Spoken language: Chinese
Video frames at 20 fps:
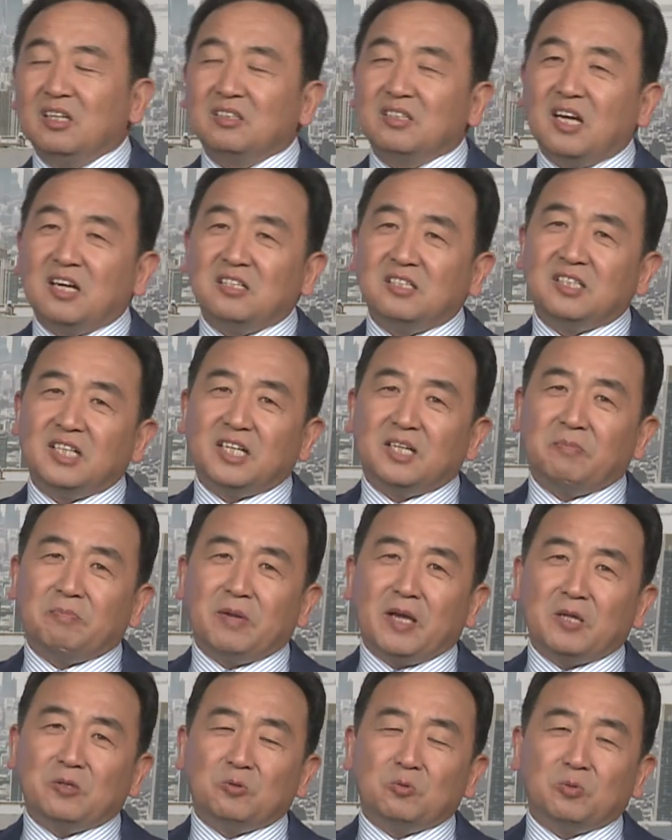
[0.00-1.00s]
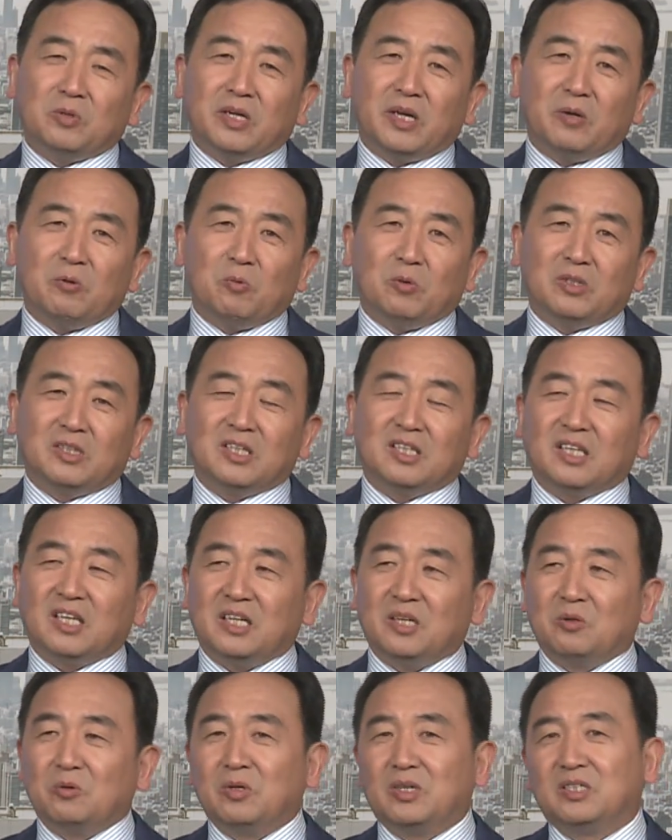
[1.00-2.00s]
但是这个变动给我的
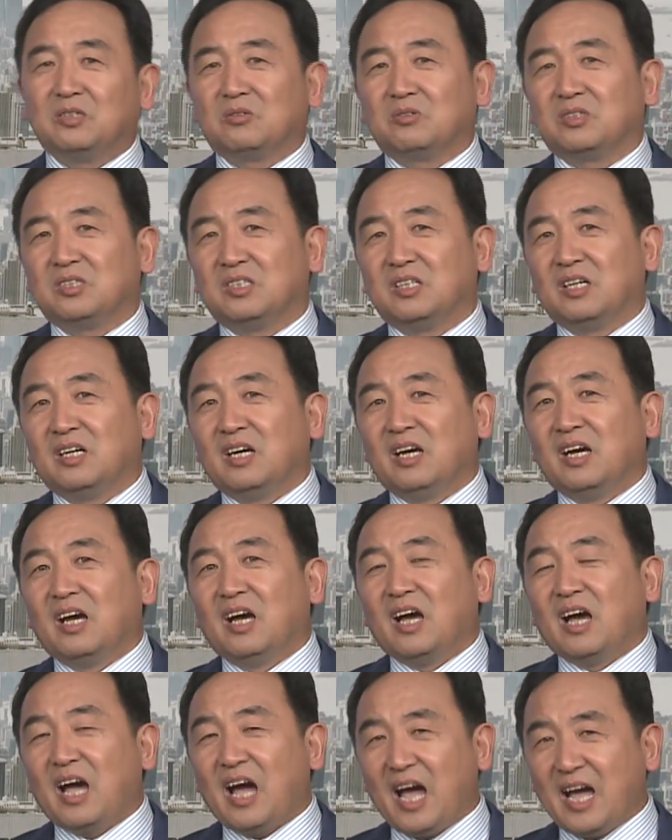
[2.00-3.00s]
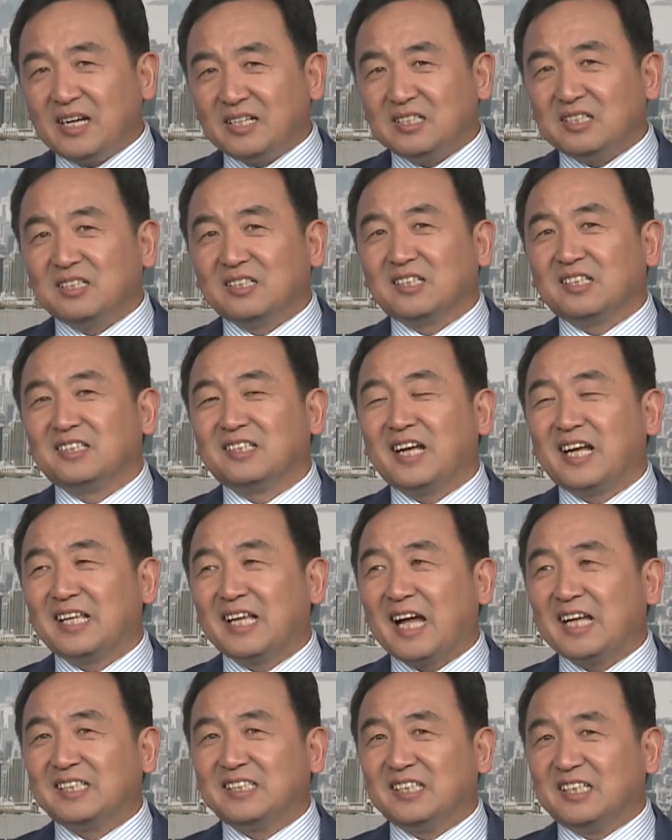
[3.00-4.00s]
体会就是，还是跟大
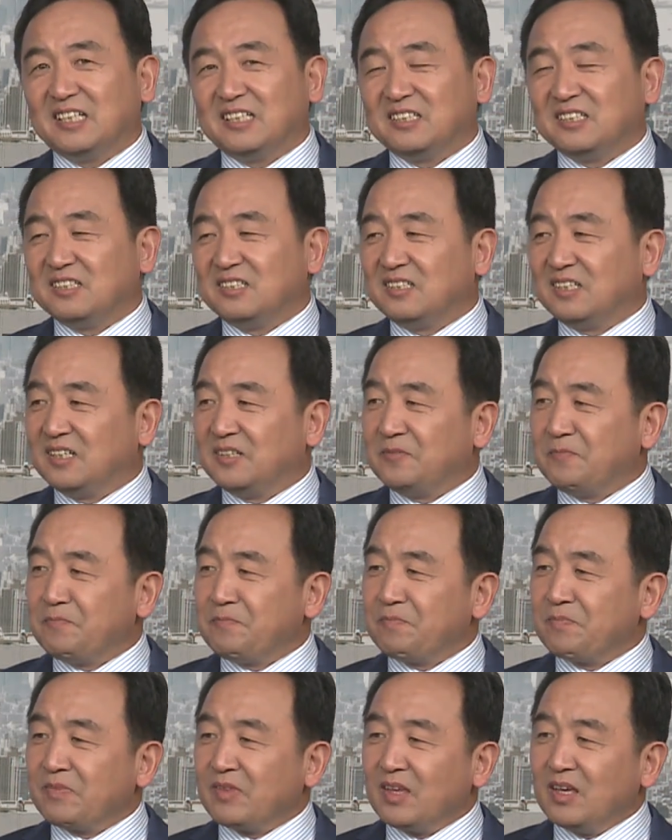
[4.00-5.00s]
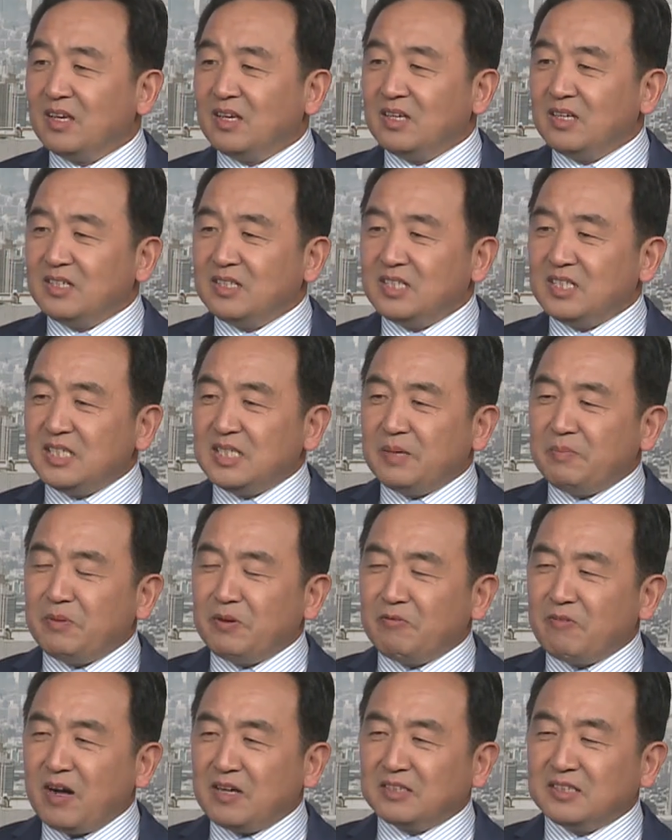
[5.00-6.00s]
家解释的，习近
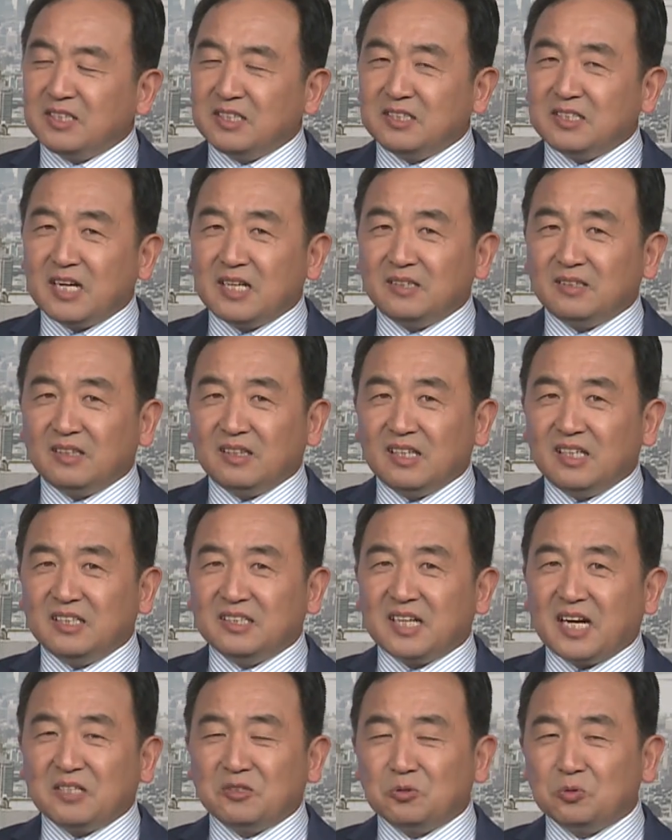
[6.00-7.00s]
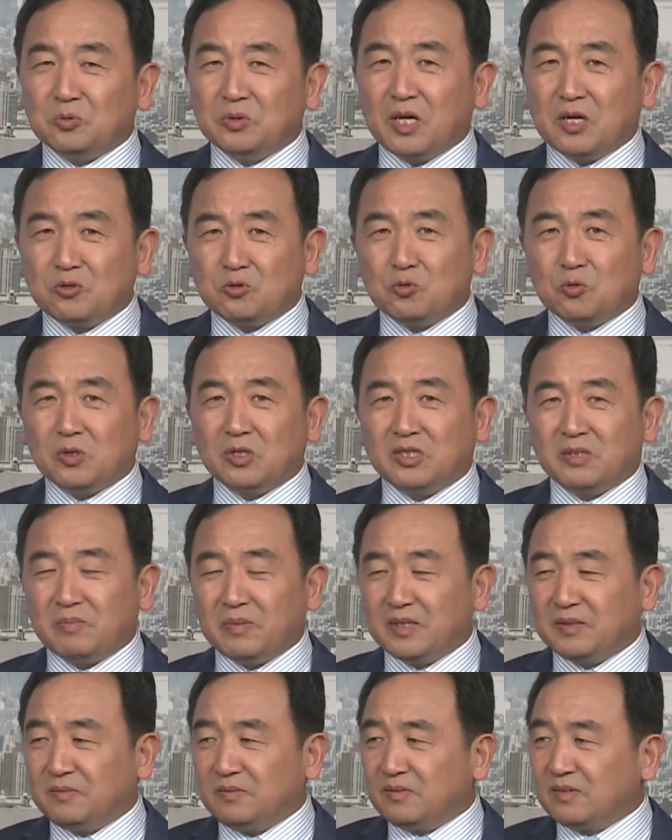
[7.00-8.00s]
平、王岐山栗战书要做什
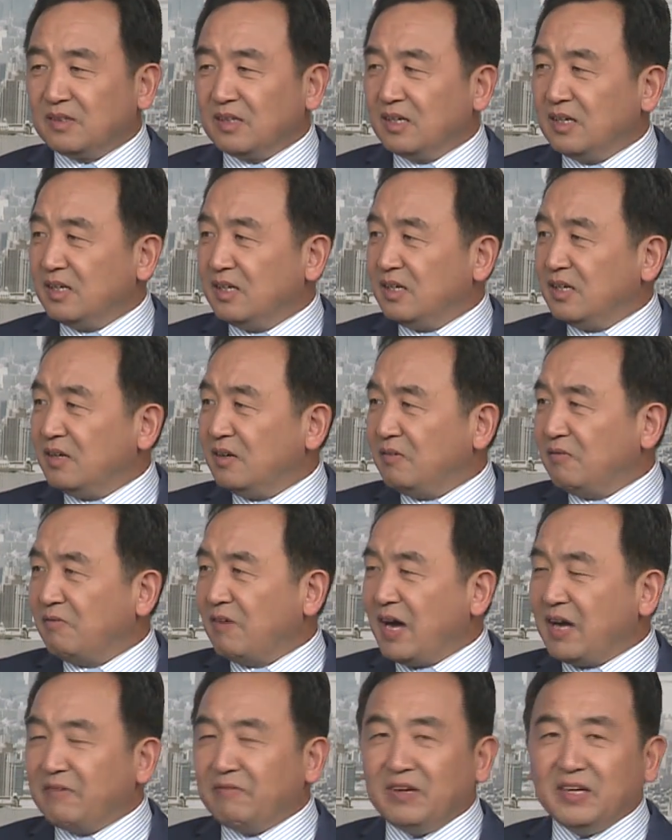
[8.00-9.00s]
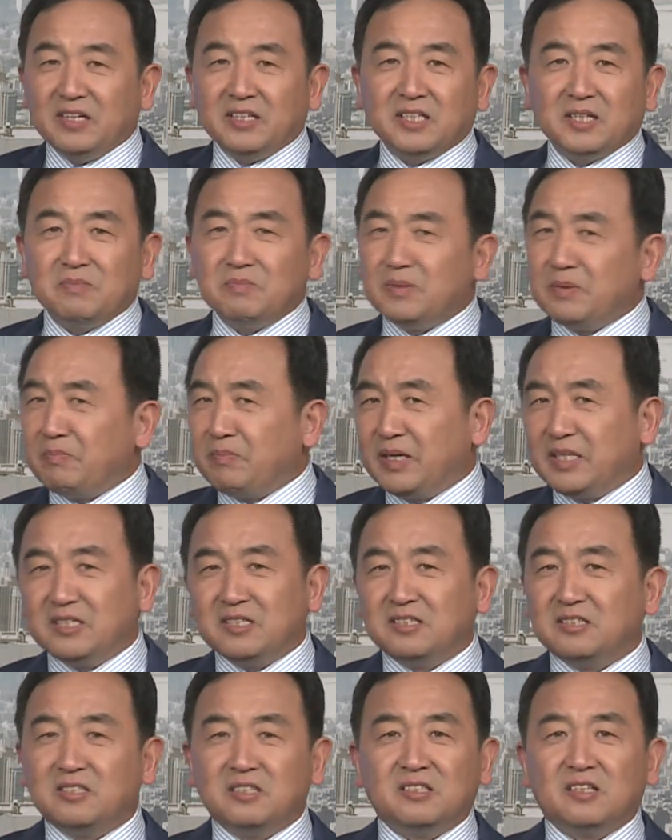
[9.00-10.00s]
么，外围根本没
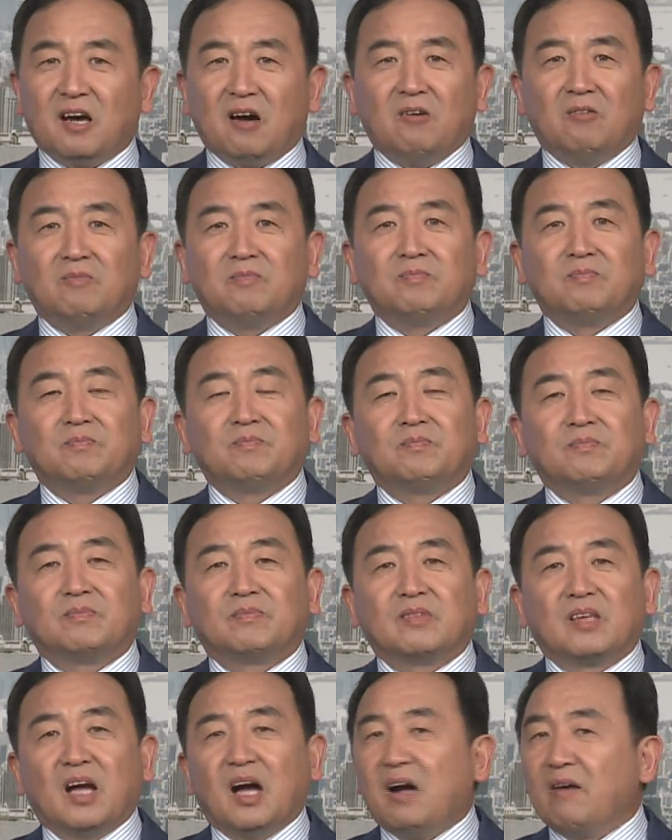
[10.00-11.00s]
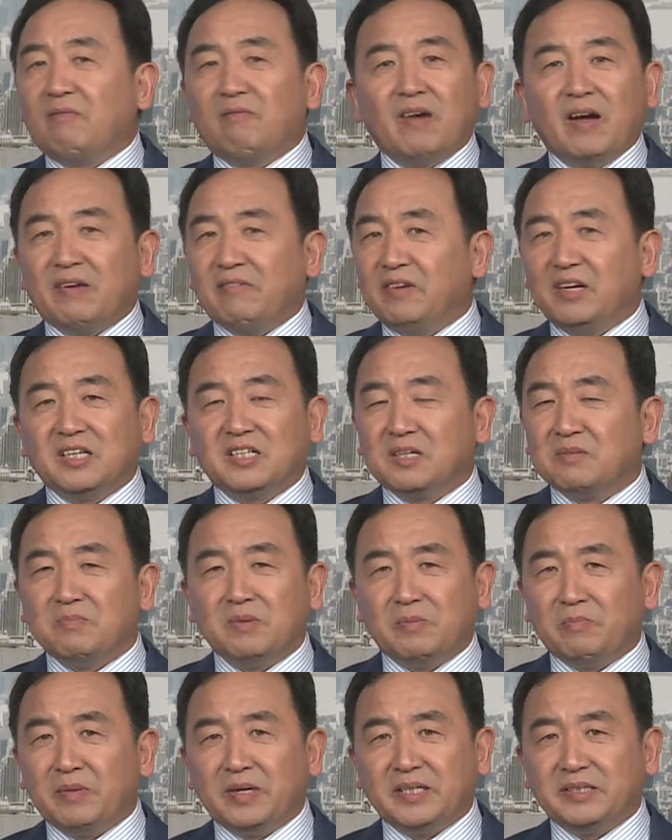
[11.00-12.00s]
人知道，啊，外围根
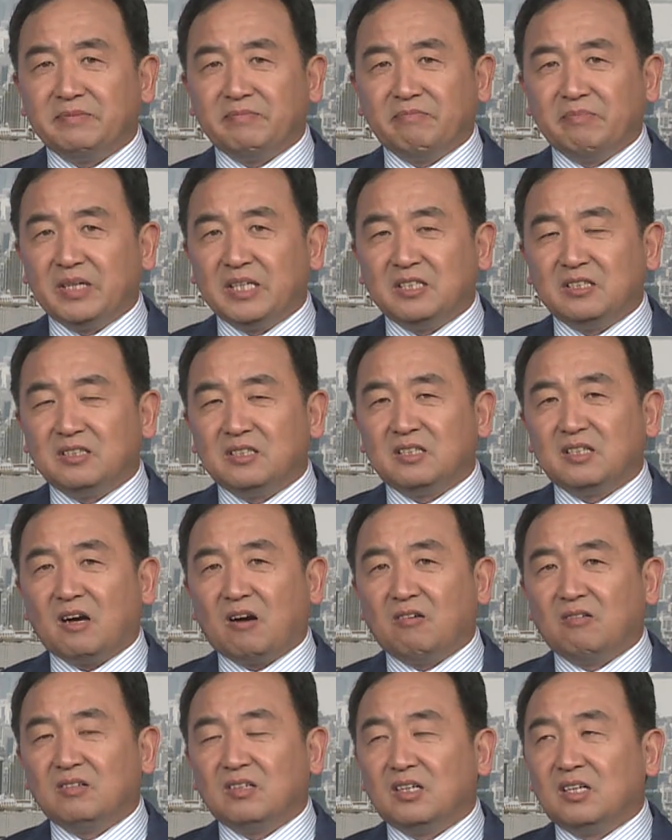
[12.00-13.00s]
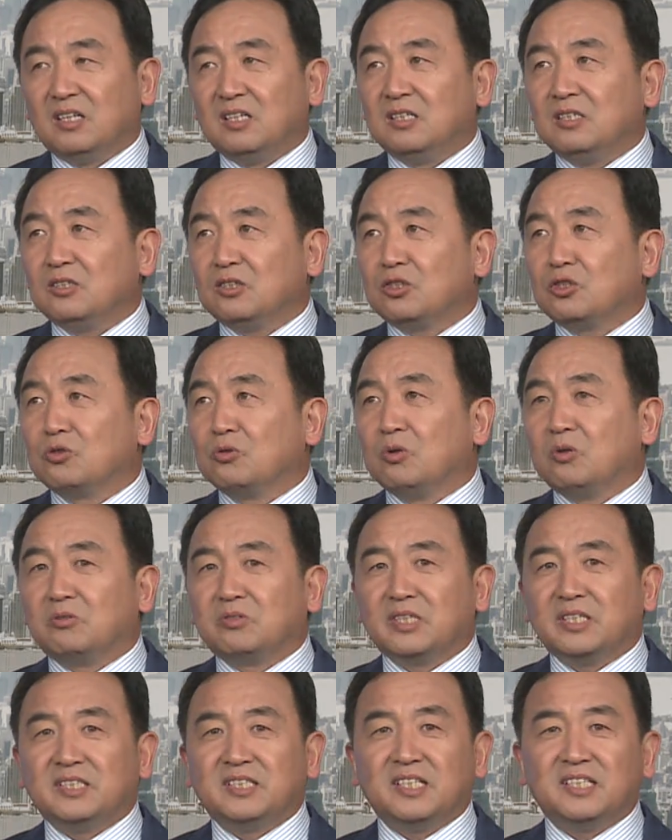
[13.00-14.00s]
本没没人知道，而所有
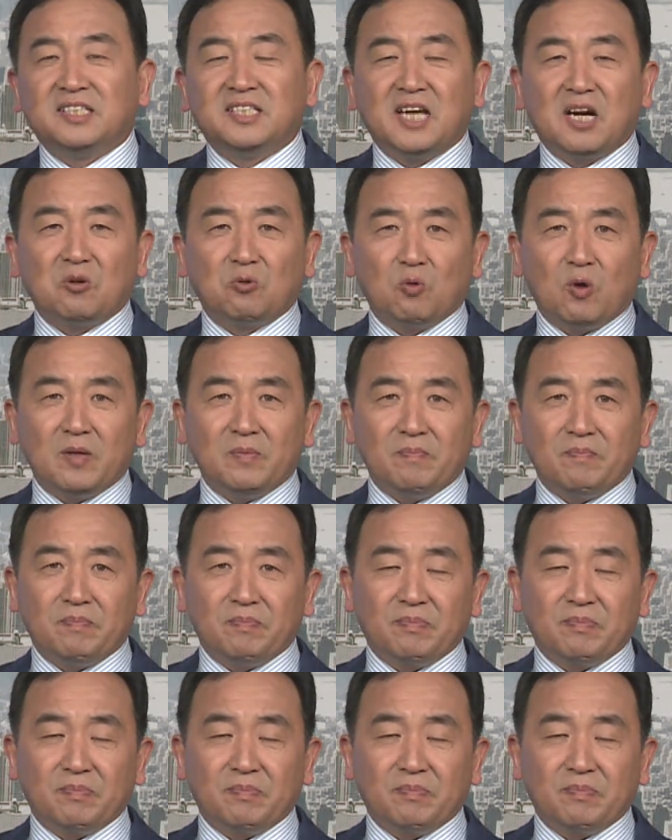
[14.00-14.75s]
这些将官，